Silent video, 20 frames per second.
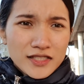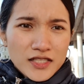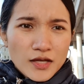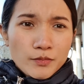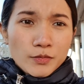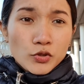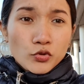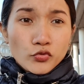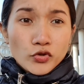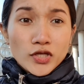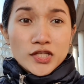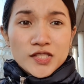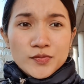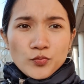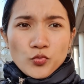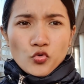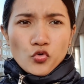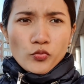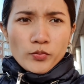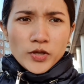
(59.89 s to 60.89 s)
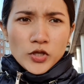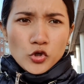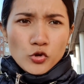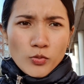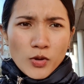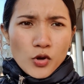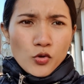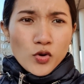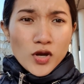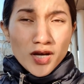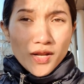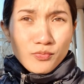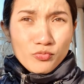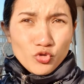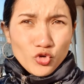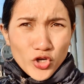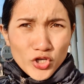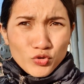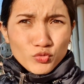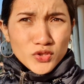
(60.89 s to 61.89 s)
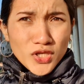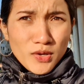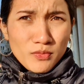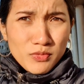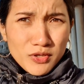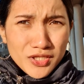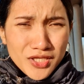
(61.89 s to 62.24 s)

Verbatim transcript: Sabi ko, yes po, umiinom ako. Alam niyo anong sabi